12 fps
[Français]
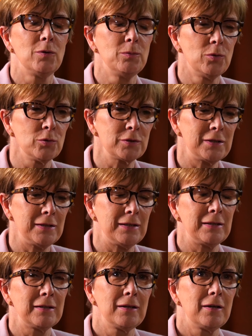il me
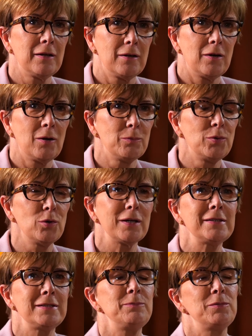montait un beau
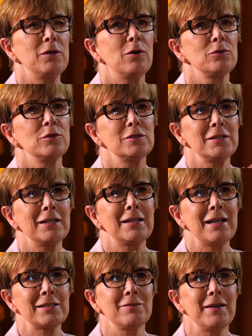récipient de cette
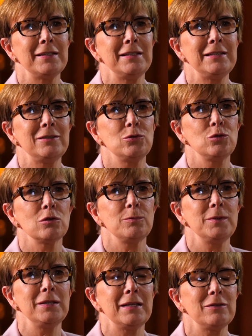glace vanille
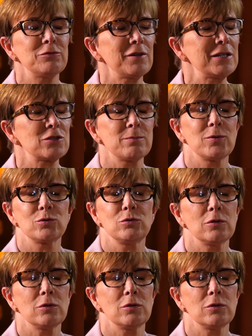turbinée, fraîchement